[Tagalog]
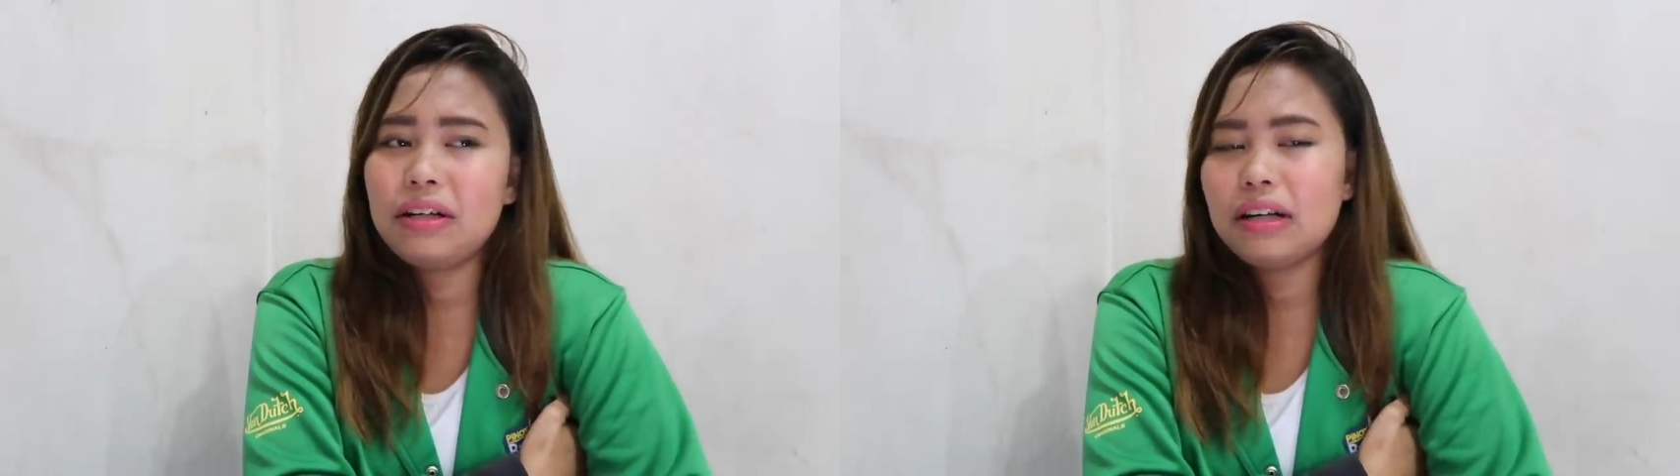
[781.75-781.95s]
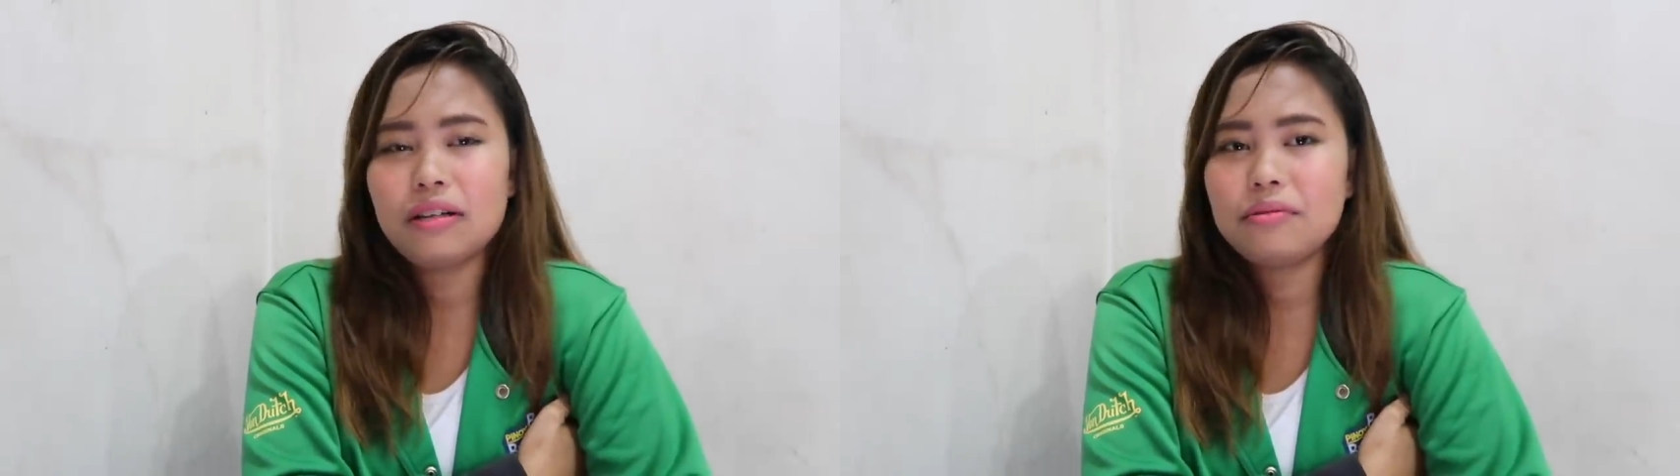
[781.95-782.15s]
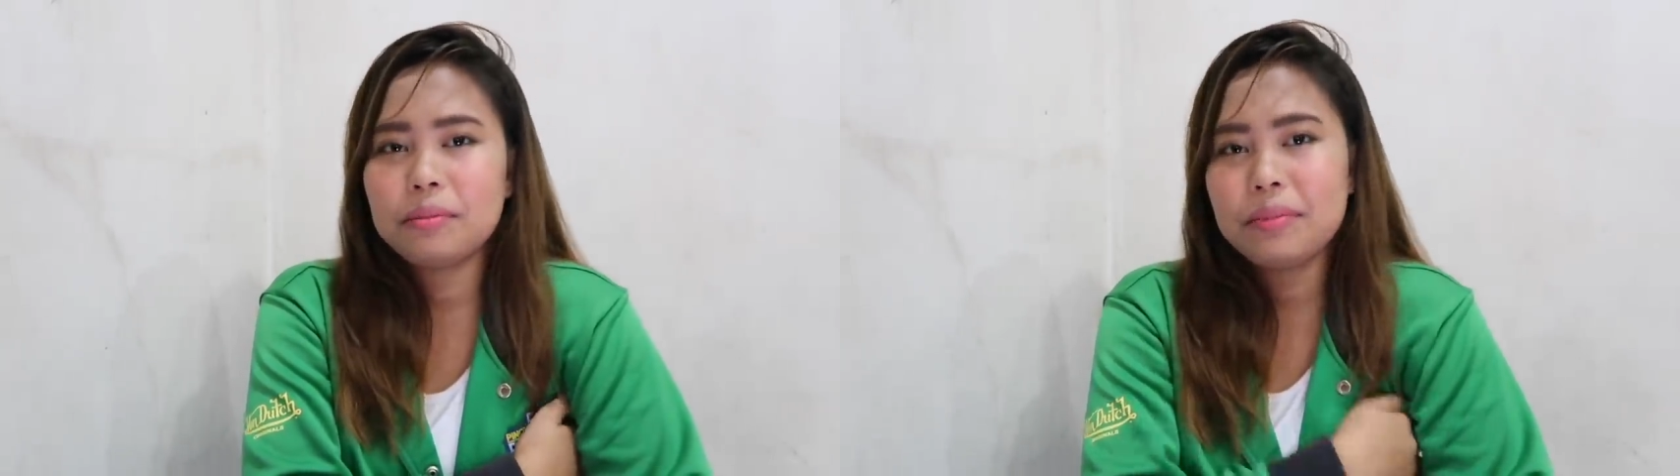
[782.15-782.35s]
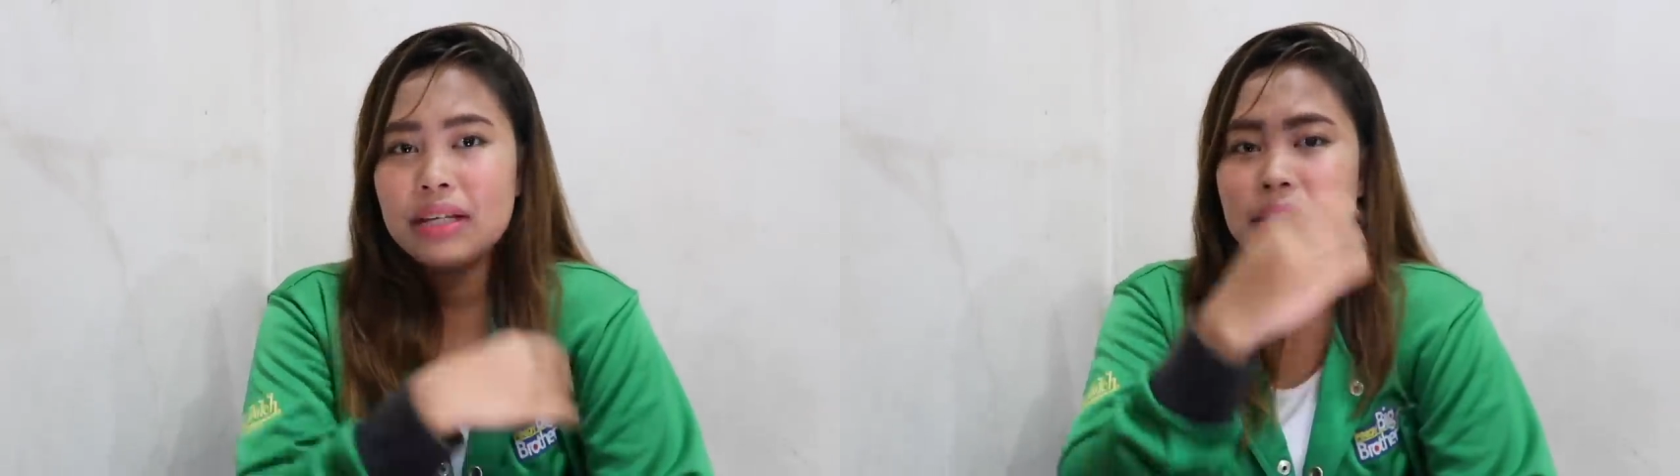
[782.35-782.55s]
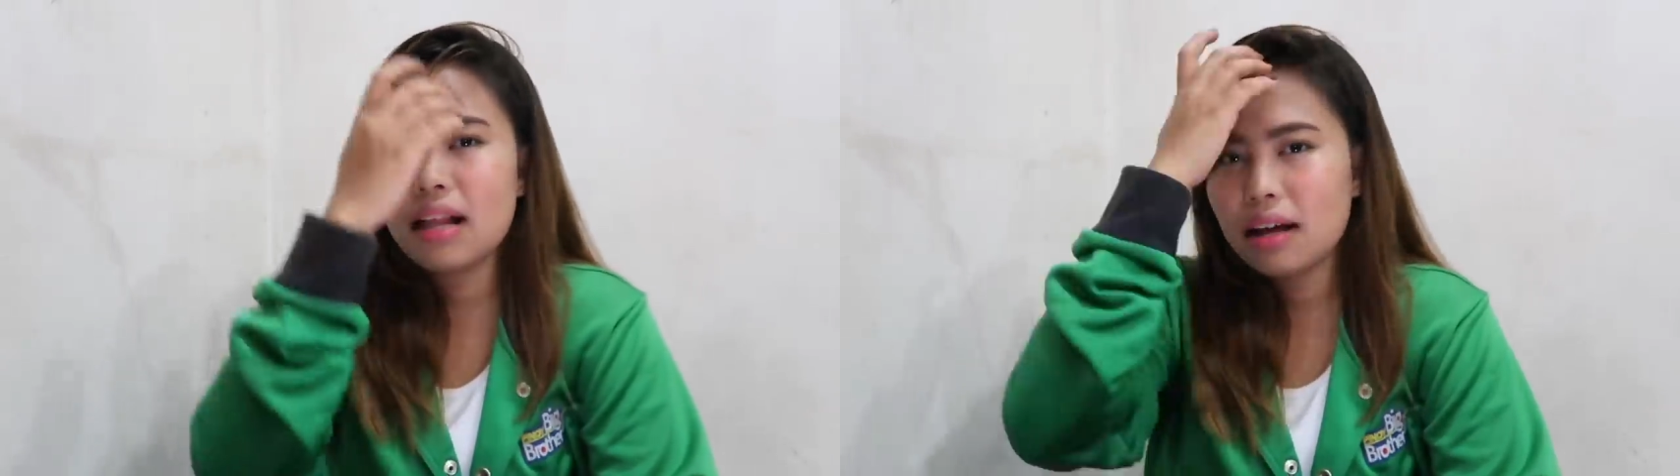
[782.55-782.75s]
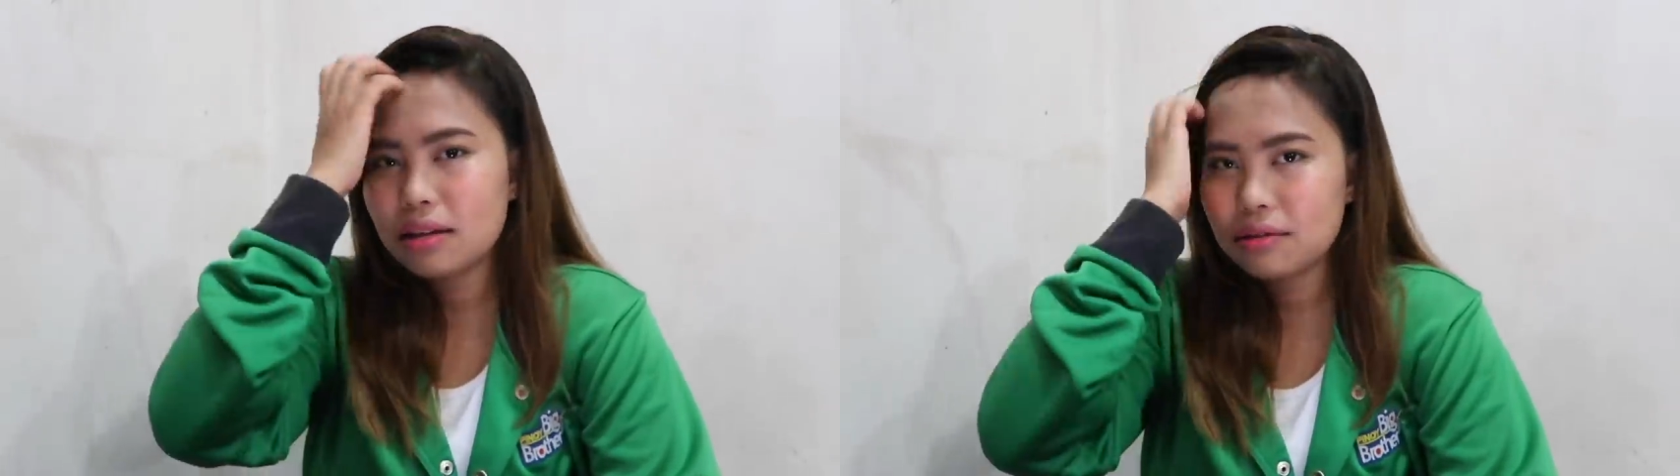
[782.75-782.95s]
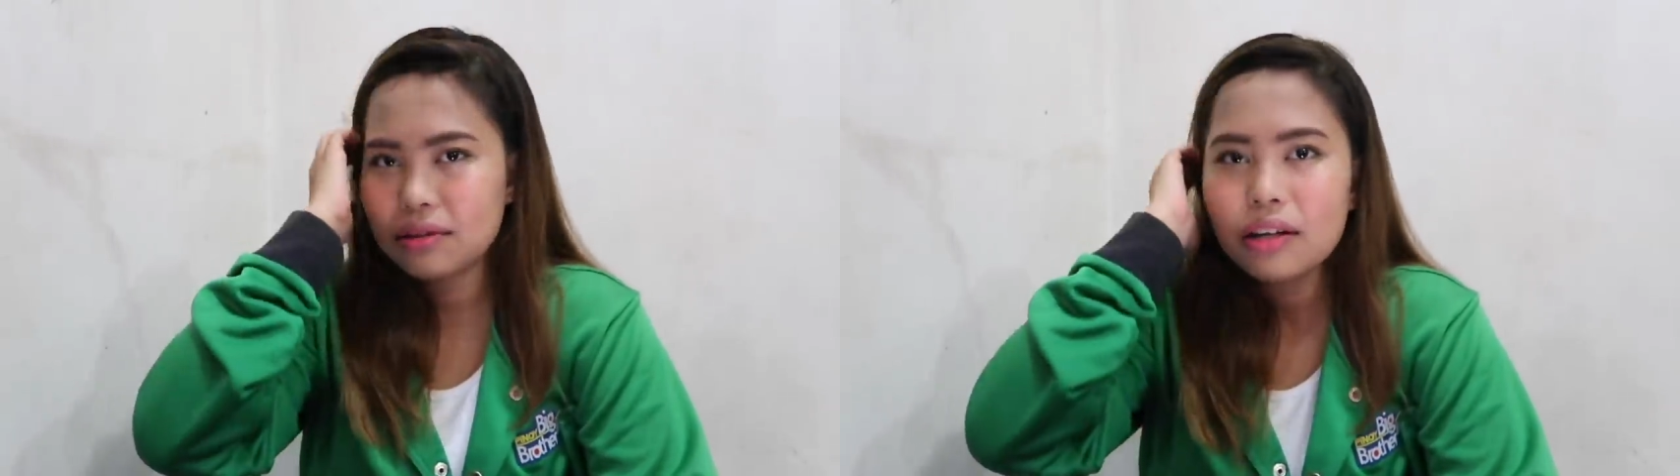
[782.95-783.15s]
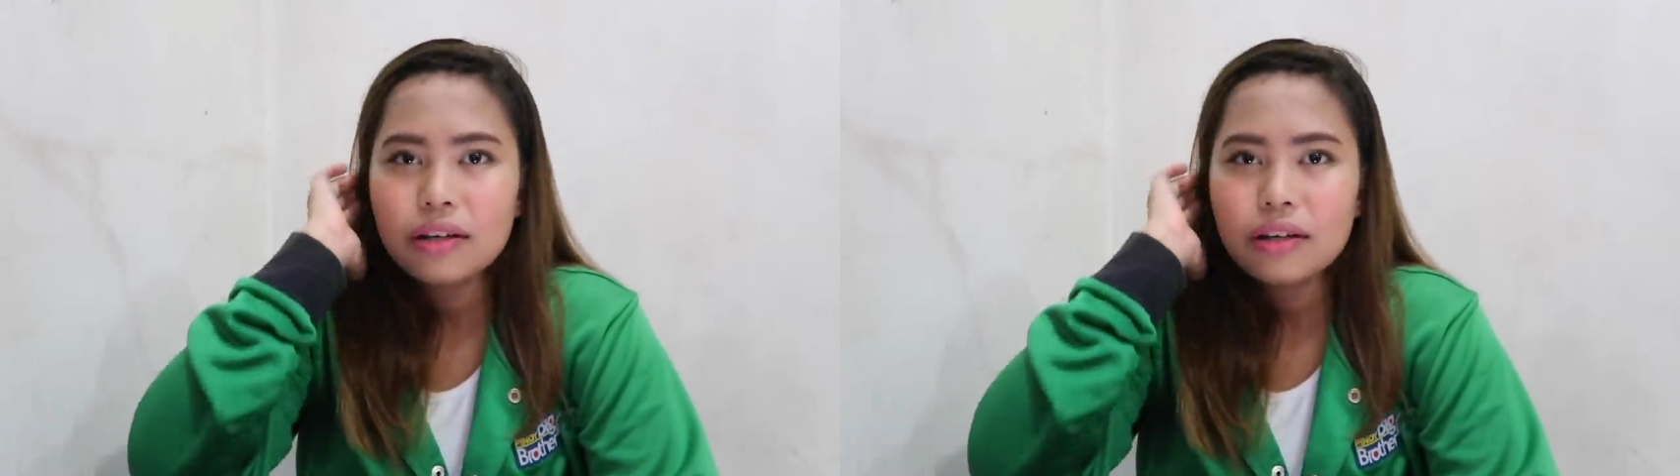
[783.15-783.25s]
lang ganun. Magbihis lang kayo.